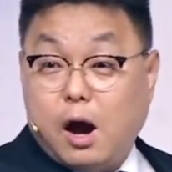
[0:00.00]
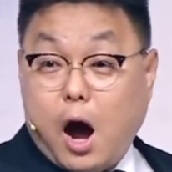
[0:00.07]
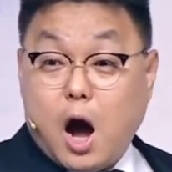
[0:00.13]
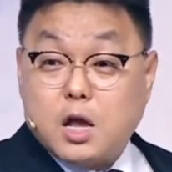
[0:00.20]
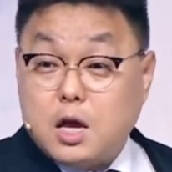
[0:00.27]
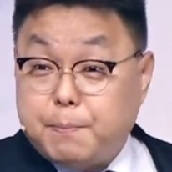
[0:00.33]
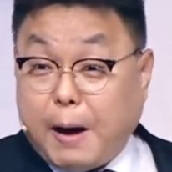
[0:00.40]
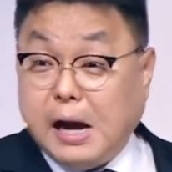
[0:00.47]

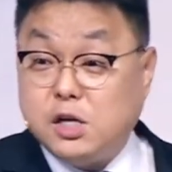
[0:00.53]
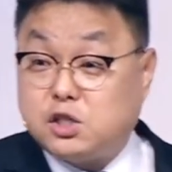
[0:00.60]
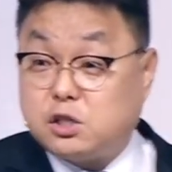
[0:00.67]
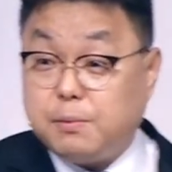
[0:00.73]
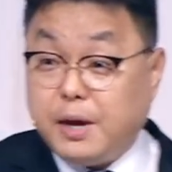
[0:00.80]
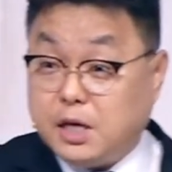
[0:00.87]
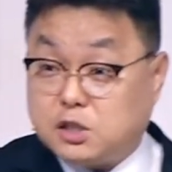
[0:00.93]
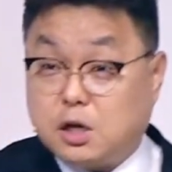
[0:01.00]
아니
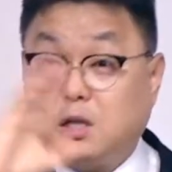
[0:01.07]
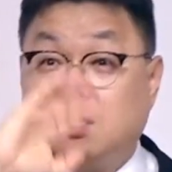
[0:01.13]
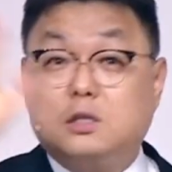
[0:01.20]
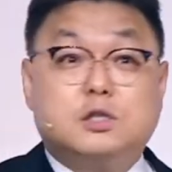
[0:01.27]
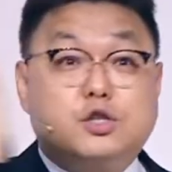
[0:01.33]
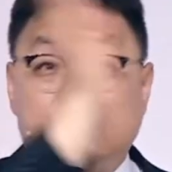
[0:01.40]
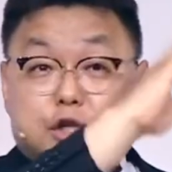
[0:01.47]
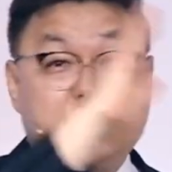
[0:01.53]
말씀에 이제는
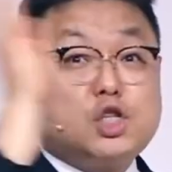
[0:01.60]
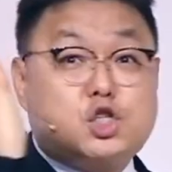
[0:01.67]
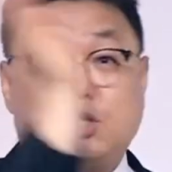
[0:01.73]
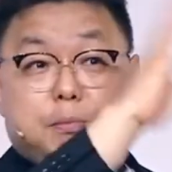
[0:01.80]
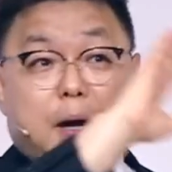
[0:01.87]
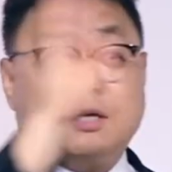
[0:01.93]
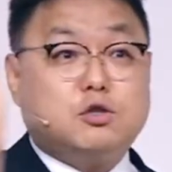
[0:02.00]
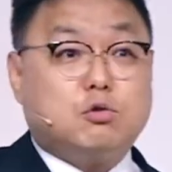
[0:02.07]

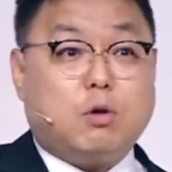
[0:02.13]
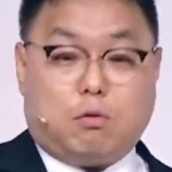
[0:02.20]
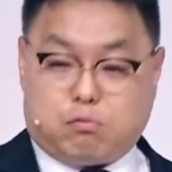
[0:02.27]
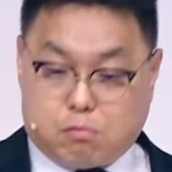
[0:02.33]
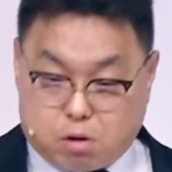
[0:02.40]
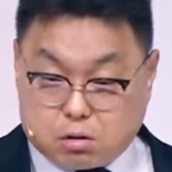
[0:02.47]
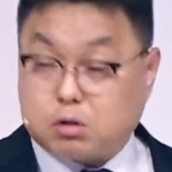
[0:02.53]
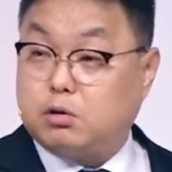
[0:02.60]
의심하지도
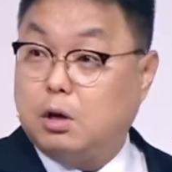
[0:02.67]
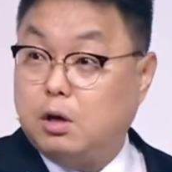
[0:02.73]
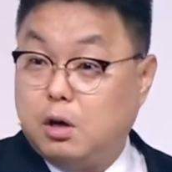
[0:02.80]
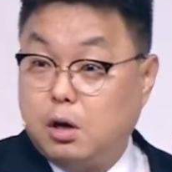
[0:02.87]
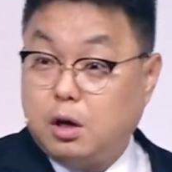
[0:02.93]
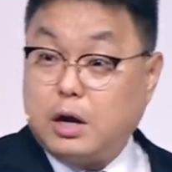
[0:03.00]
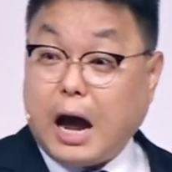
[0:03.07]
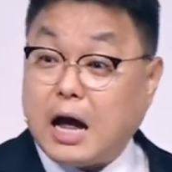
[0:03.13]
않고 확.
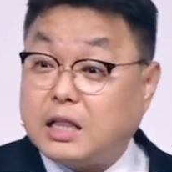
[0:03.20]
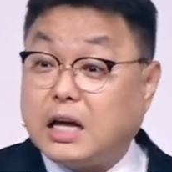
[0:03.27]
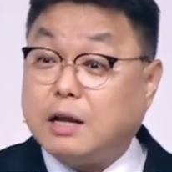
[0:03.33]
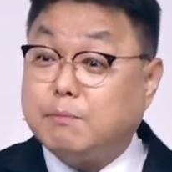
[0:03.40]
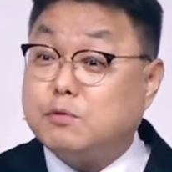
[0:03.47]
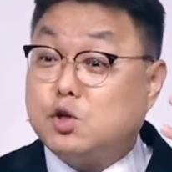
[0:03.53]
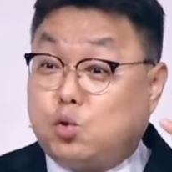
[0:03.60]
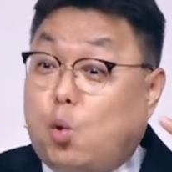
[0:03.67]
그러니까
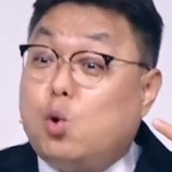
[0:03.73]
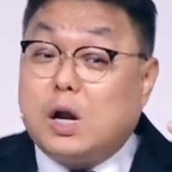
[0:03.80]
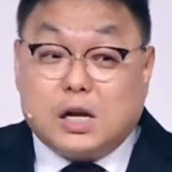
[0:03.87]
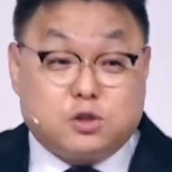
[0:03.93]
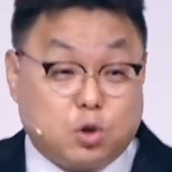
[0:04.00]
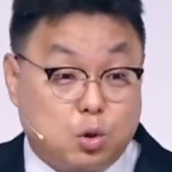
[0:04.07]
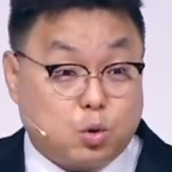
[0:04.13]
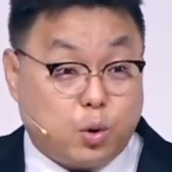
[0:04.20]
하나님이 놀랄
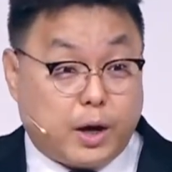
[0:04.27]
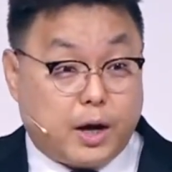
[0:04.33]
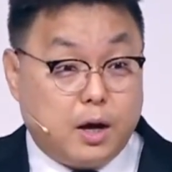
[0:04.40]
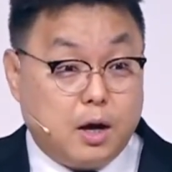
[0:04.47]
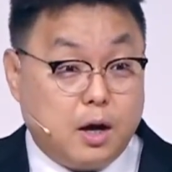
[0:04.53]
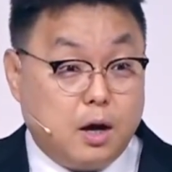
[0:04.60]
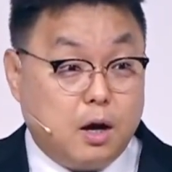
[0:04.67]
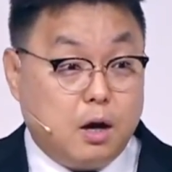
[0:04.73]
정도야.
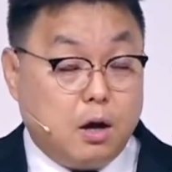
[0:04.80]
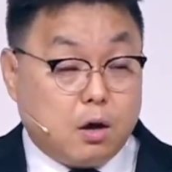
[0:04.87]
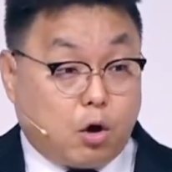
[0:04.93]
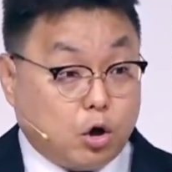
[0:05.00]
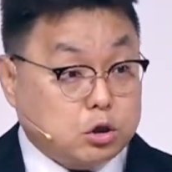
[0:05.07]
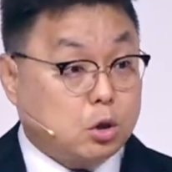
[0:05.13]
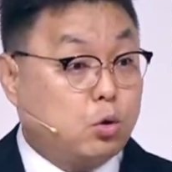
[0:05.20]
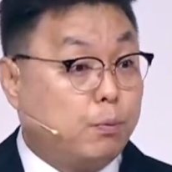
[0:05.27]

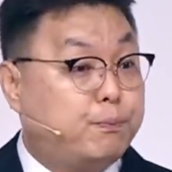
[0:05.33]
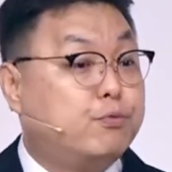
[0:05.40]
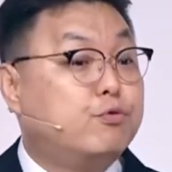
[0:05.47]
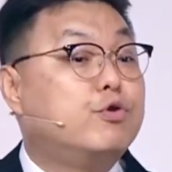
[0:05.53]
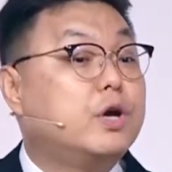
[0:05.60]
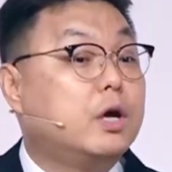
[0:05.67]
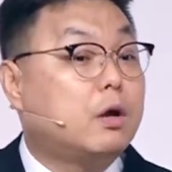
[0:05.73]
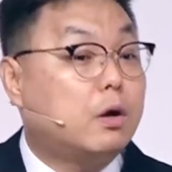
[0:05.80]
거기서 또
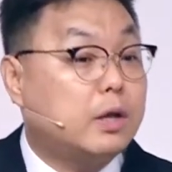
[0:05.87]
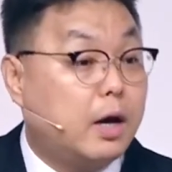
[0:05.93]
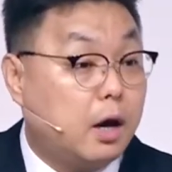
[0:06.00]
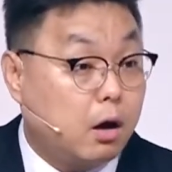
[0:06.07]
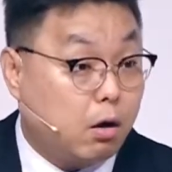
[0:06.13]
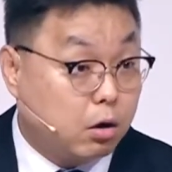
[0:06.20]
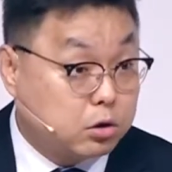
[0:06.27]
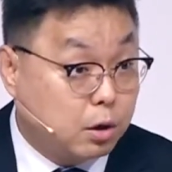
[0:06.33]
부흥이 일어나요.
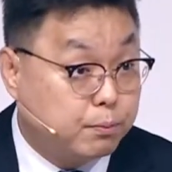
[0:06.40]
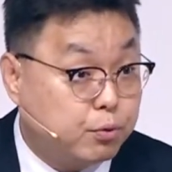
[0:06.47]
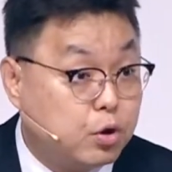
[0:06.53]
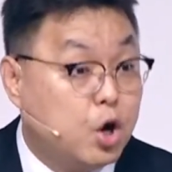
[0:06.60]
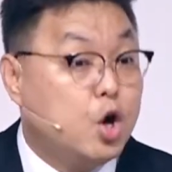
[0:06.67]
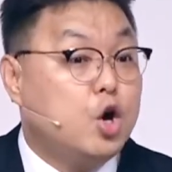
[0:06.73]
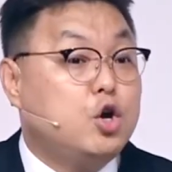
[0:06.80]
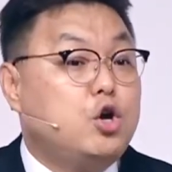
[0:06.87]
어떤 부흥?
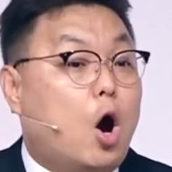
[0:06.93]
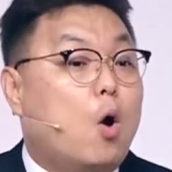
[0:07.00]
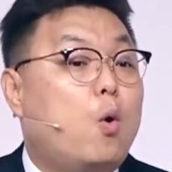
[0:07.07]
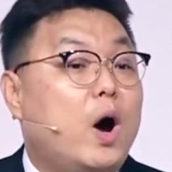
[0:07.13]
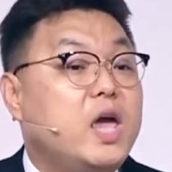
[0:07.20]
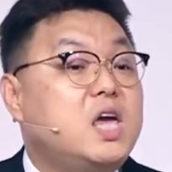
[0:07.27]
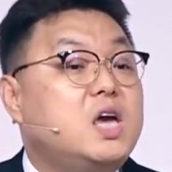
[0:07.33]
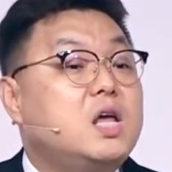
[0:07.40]

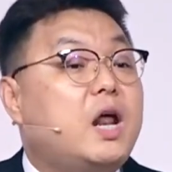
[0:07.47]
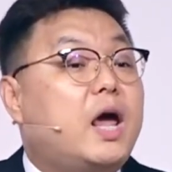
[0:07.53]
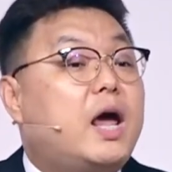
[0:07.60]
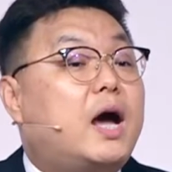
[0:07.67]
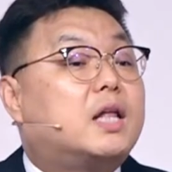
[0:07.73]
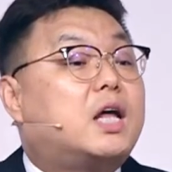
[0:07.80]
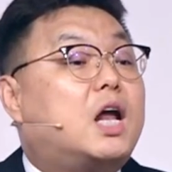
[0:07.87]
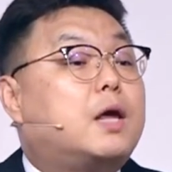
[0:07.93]
여호와 이레의
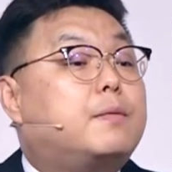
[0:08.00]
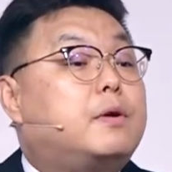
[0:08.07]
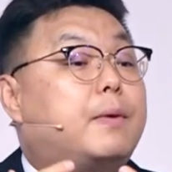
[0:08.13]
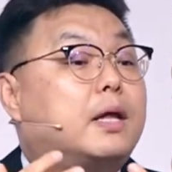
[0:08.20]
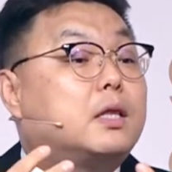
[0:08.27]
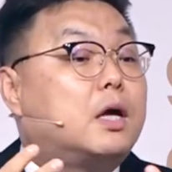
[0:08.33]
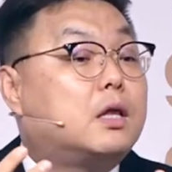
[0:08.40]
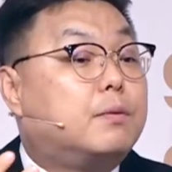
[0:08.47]
하나님을
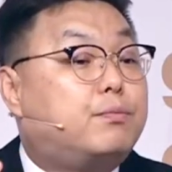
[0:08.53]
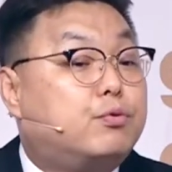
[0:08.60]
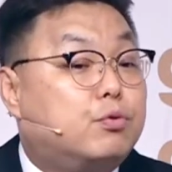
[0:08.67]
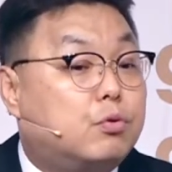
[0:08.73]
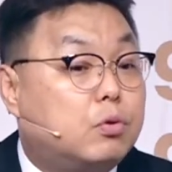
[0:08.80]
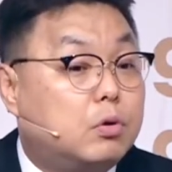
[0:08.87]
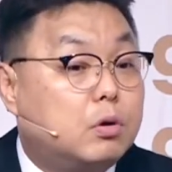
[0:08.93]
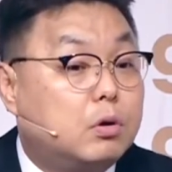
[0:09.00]
만나는 부흥.